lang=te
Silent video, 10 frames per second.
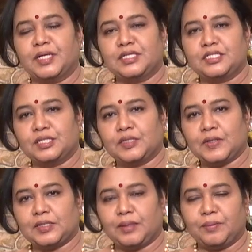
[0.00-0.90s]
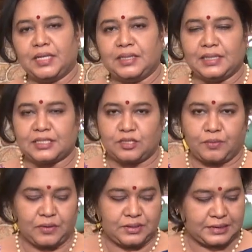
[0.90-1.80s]
మగ్గించిన తర్వాత మళ్ళీ నెక్స్ట్
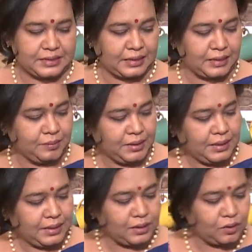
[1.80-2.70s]
ప్రాసెస్కి వెళ్దాం ఈ